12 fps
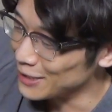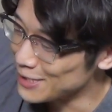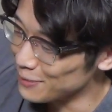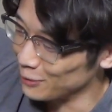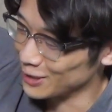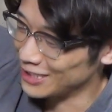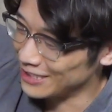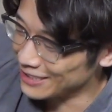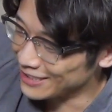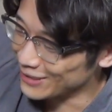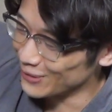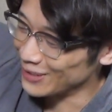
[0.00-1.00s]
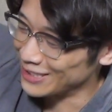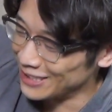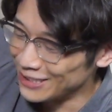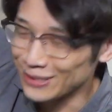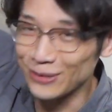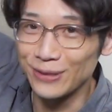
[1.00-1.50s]
らいつも慎重に
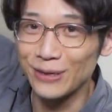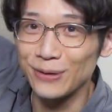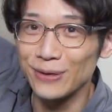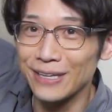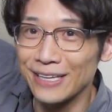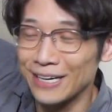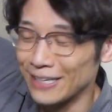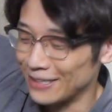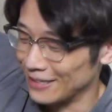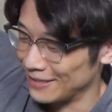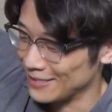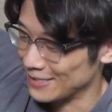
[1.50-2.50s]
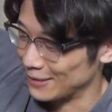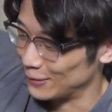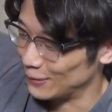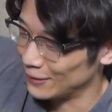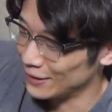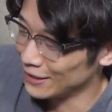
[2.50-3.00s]
慎重にこうやって書いてたんですけ
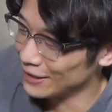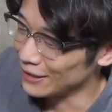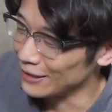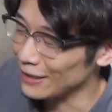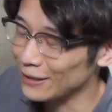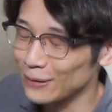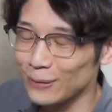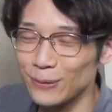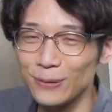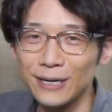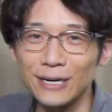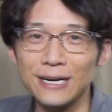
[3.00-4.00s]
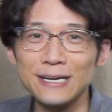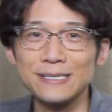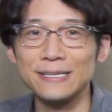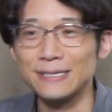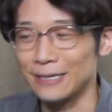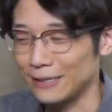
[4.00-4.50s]
どやっとこれが改
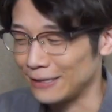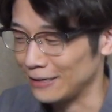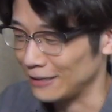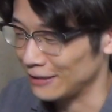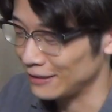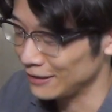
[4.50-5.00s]
善されて